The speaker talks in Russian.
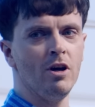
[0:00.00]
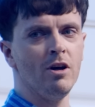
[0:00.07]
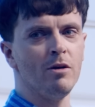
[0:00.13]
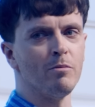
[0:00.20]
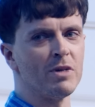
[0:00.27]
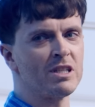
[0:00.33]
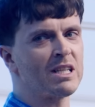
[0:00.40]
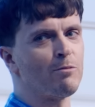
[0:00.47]

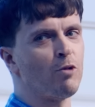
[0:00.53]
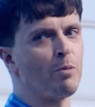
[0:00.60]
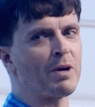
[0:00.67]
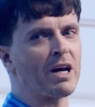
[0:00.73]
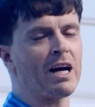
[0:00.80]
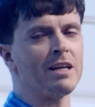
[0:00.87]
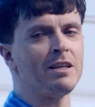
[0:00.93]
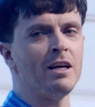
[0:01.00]
Что? Мы с тобой
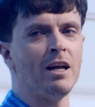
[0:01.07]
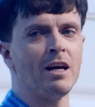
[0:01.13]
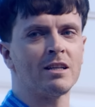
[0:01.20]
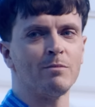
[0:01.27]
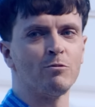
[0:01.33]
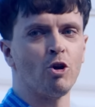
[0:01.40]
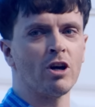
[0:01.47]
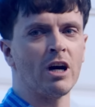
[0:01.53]
проходили
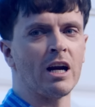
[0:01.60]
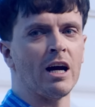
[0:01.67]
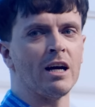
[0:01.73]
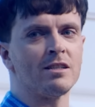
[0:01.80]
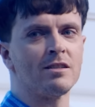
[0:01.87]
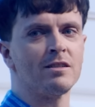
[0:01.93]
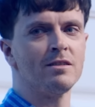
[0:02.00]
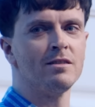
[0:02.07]
это много
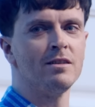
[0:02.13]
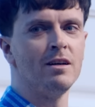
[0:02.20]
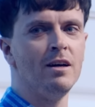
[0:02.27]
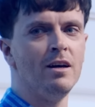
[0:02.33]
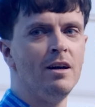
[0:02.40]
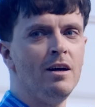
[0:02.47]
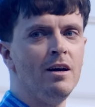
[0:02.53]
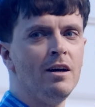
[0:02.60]
раз.
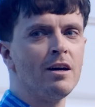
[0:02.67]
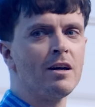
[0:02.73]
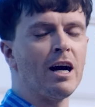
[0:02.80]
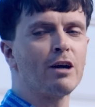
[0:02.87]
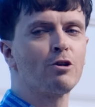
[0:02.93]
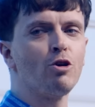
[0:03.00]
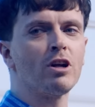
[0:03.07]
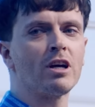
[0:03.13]

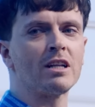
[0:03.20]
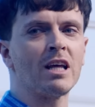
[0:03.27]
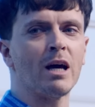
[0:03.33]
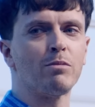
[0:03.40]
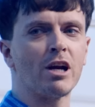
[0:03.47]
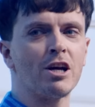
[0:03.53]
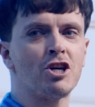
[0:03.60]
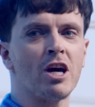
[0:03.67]
Как только ты
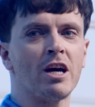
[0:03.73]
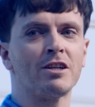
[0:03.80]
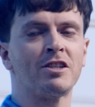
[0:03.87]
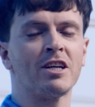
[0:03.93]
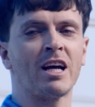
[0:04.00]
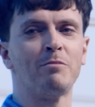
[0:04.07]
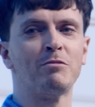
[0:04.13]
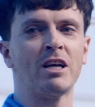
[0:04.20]

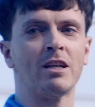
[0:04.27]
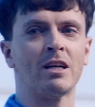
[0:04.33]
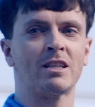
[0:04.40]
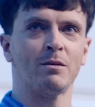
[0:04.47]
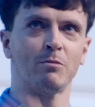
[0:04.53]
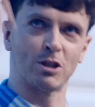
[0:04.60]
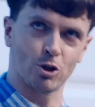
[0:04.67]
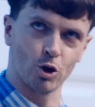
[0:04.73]
обращаешься ко мне на
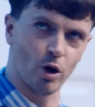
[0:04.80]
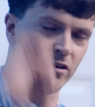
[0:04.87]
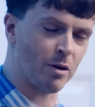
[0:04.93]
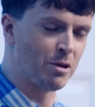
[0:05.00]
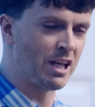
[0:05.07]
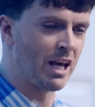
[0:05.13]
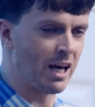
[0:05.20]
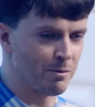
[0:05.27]
«ты», мы снова
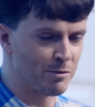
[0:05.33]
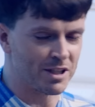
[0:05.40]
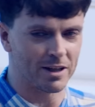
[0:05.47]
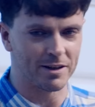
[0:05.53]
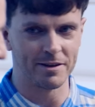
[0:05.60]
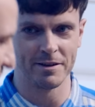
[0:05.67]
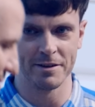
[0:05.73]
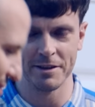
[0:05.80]
меняемся. Вы...